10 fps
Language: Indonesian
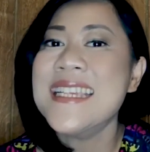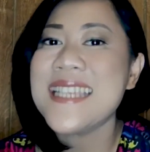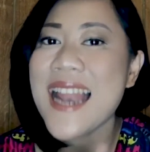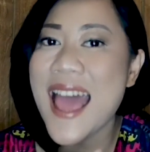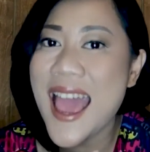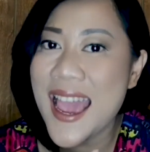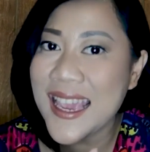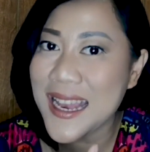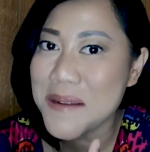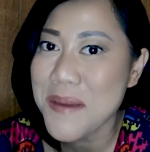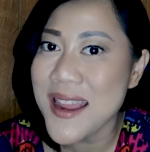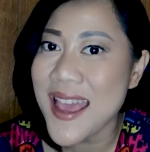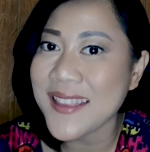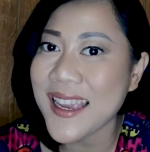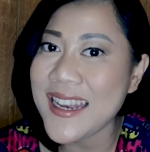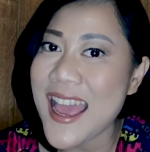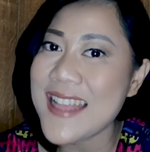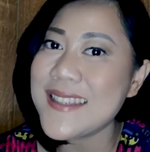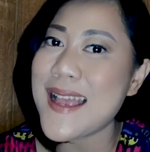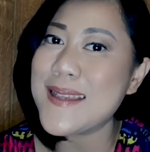Selain melihat
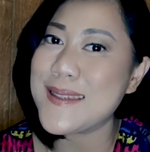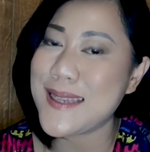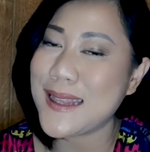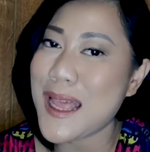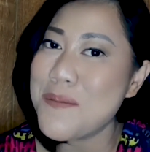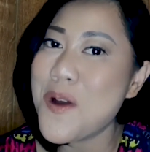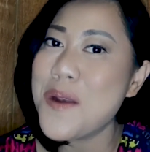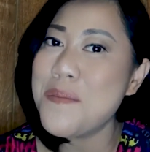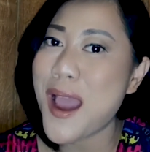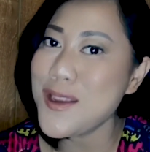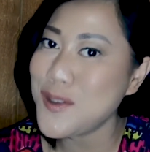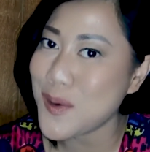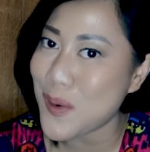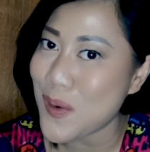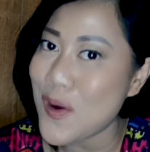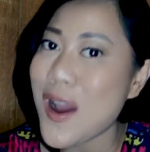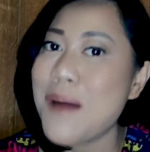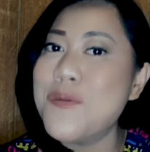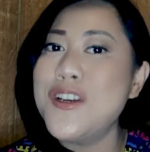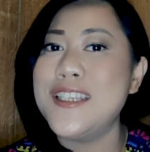keindahan sunset Labuan Bajo,
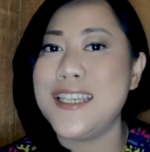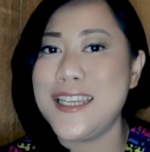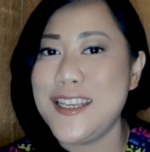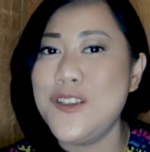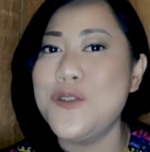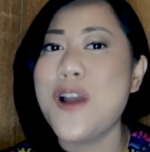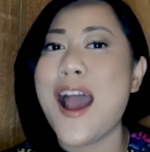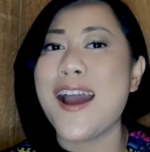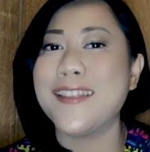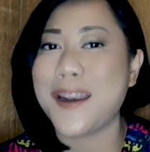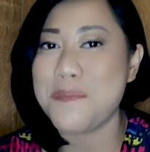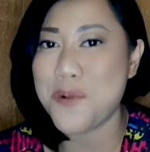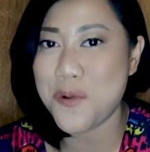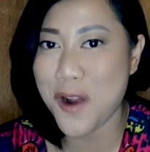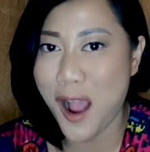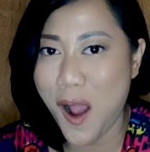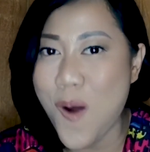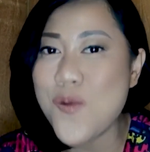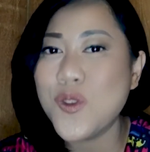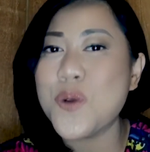kamu di sini juga akan
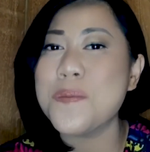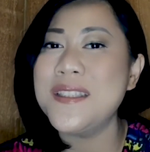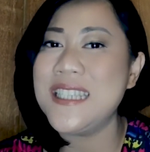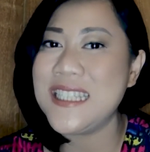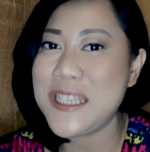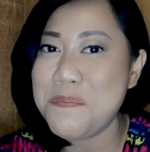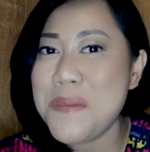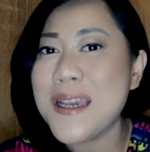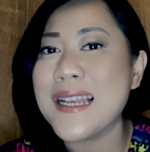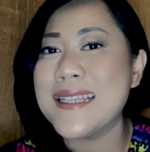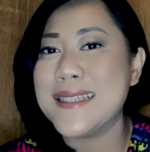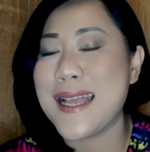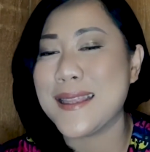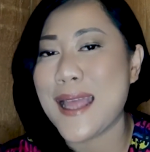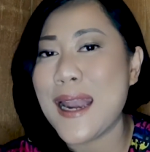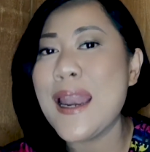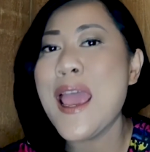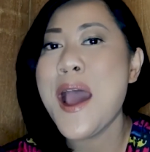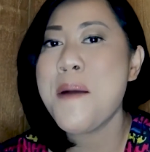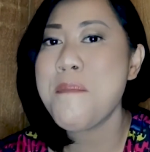terpukau untuk mencicipi kelezatan
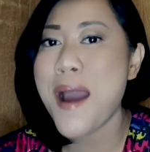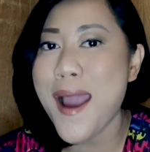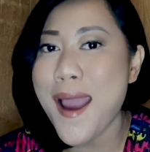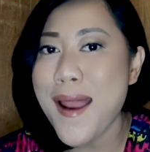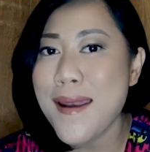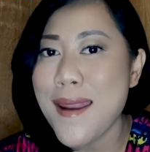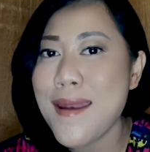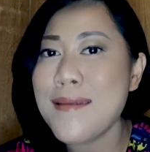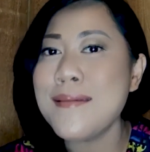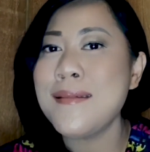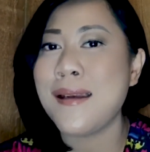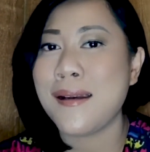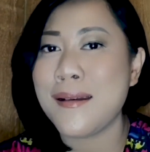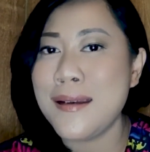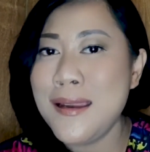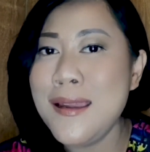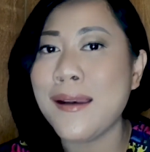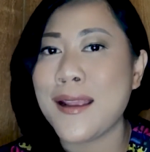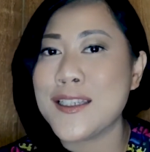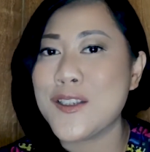makanan
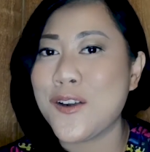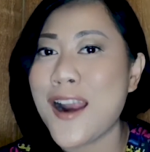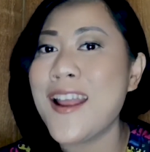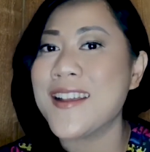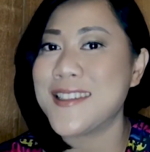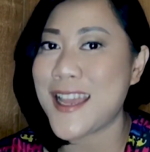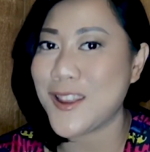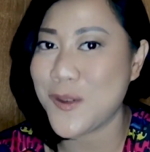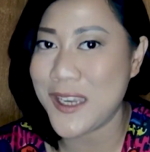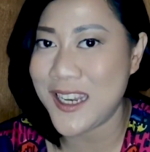di restoran yang satu